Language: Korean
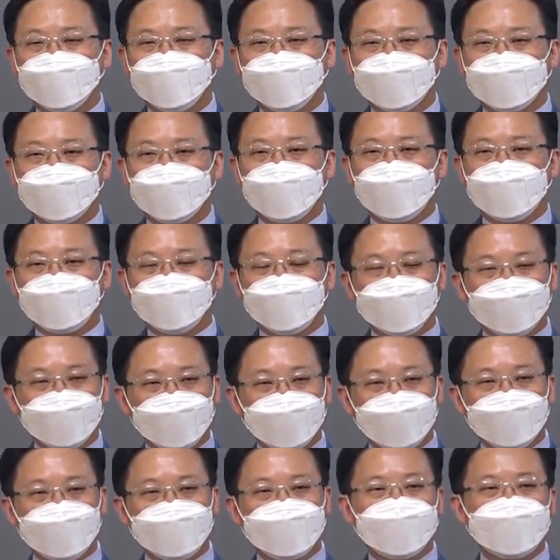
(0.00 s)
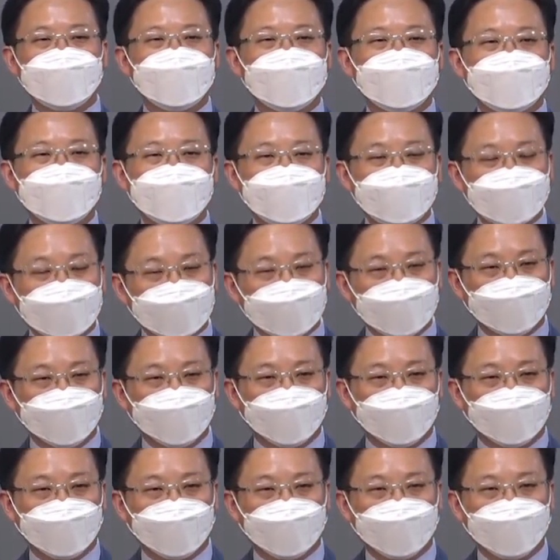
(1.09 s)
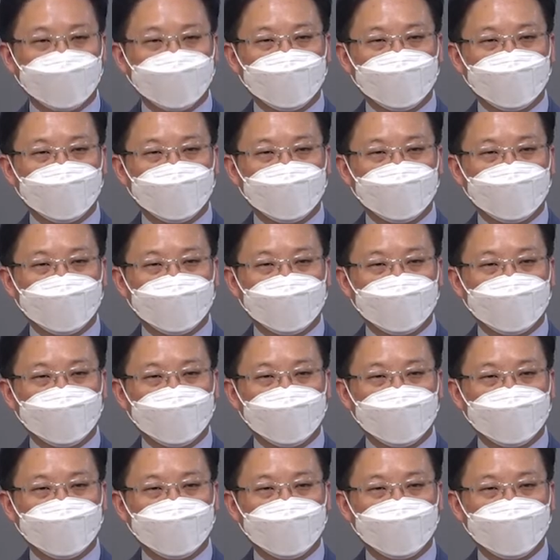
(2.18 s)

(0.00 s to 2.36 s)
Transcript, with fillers: 내가 아무리 생각을 짜내도